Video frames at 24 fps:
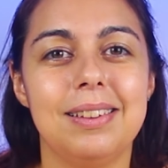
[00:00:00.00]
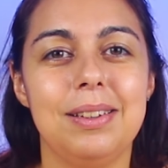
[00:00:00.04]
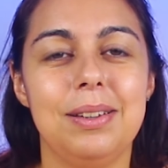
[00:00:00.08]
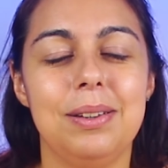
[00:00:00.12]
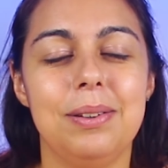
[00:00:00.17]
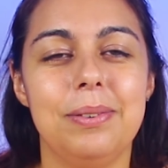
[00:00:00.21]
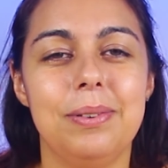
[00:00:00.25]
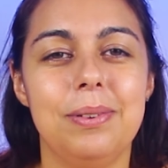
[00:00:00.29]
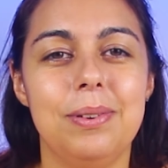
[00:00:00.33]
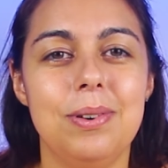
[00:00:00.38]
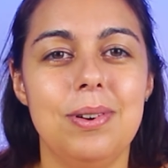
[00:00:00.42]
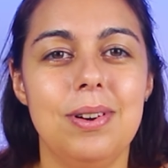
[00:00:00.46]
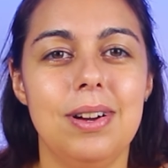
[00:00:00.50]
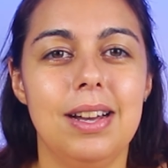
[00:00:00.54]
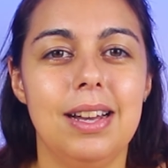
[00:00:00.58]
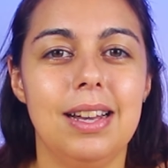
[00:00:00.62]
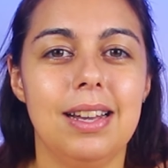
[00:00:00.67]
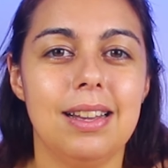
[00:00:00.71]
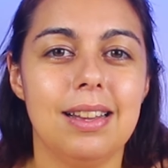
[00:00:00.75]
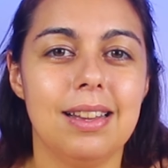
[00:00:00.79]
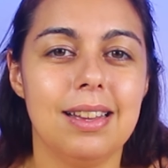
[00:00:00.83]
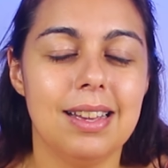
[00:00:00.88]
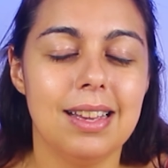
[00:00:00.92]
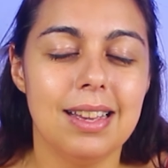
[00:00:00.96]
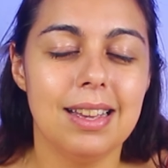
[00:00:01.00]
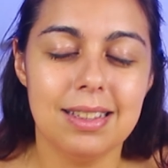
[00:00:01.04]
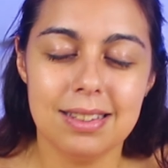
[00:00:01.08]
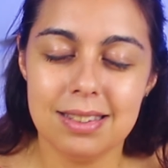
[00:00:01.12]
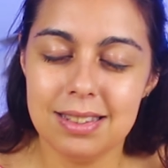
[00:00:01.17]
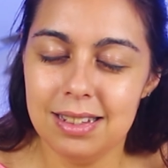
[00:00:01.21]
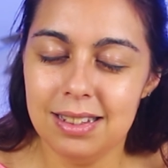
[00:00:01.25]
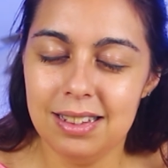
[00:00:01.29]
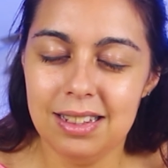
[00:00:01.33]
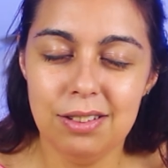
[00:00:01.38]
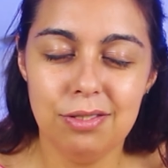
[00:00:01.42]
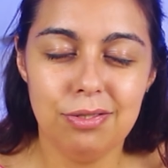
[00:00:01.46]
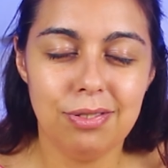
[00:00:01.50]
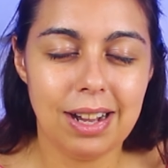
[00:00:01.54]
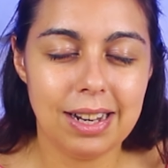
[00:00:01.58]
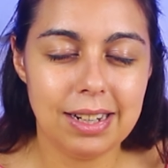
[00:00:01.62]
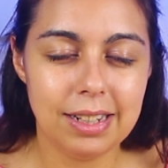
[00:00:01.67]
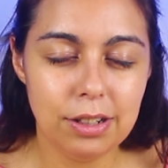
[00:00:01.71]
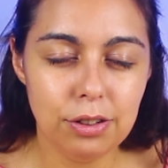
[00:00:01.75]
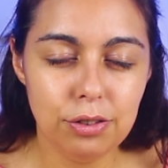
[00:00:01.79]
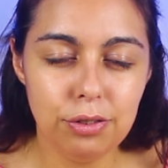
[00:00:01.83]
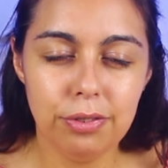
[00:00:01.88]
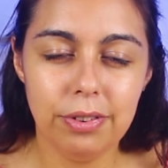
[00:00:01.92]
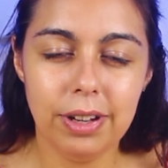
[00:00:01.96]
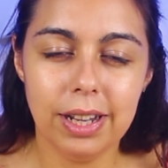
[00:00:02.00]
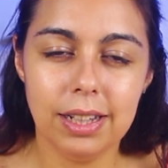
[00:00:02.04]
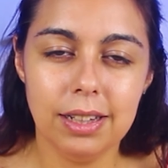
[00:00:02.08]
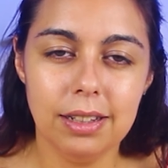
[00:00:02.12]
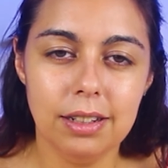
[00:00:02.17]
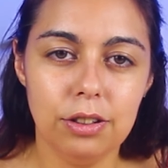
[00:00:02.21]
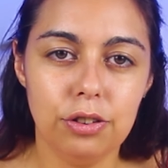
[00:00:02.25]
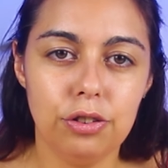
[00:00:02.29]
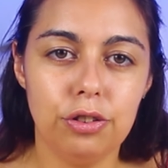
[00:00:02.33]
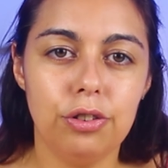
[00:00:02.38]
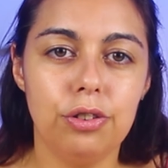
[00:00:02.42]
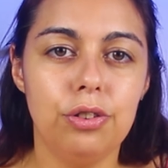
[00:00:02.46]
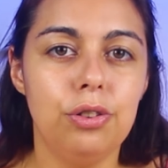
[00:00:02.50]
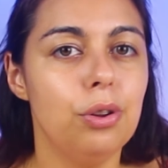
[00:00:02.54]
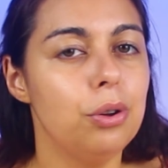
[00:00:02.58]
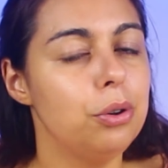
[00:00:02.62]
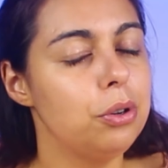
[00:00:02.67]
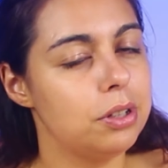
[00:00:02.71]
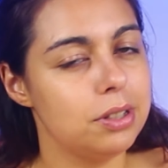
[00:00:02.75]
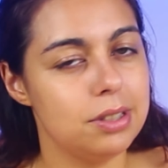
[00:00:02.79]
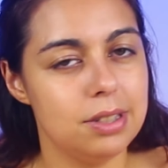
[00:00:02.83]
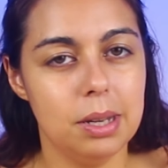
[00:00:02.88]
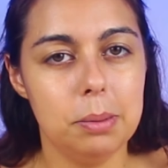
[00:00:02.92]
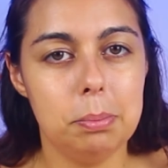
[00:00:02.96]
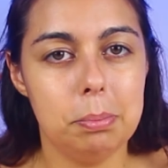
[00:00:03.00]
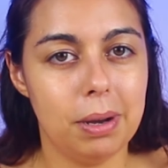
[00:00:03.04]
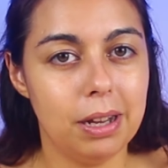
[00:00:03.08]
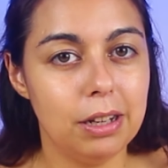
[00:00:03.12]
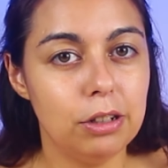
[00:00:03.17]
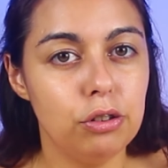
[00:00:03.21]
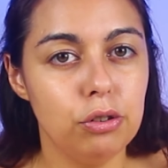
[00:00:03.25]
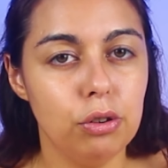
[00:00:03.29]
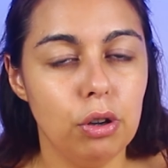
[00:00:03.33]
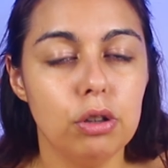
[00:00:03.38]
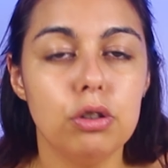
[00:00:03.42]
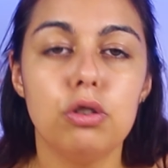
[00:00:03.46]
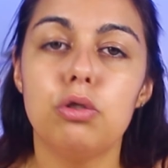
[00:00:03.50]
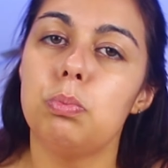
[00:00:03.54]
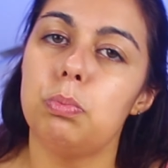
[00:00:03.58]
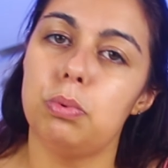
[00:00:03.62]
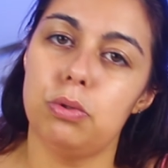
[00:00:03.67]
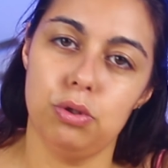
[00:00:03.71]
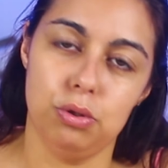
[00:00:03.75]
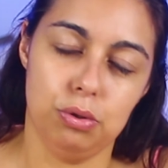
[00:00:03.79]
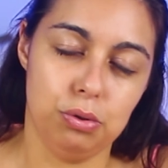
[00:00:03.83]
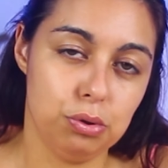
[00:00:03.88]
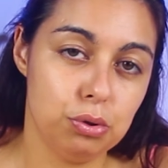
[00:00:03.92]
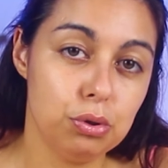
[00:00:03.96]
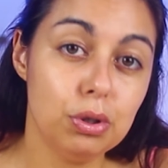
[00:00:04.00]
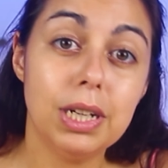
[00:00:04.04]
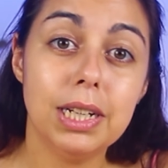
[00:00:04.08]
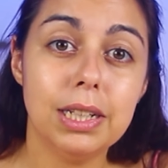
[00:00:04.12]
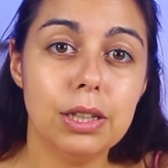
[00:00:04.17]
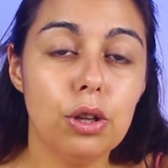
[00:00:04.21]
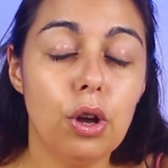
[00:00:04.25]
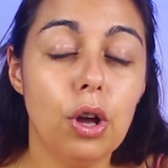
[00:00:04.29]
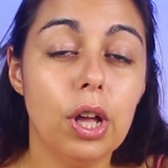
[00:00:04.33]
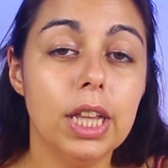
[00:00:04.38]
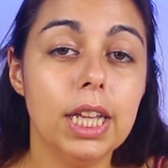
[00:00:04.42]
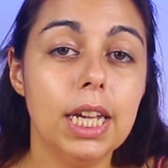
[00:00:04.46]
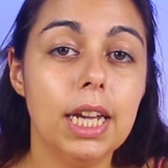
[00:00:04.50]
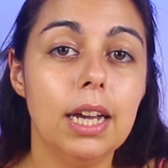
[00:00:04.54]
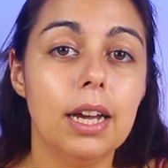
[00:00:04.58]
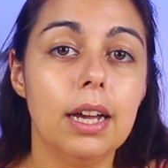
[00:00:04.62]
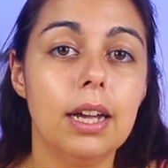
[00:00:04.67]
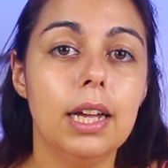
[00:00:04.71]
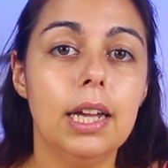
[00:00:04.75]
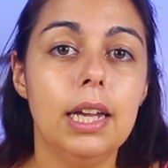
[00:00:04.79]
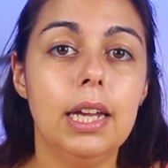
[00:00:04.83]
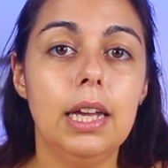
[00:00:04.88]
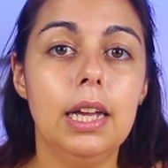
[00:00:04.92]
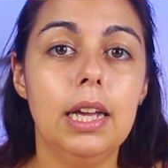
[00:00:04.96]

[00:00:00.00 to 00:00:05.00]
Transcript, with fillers: Eu uh, acendi várias velas, não rezei para as nossas, porque não sou católica,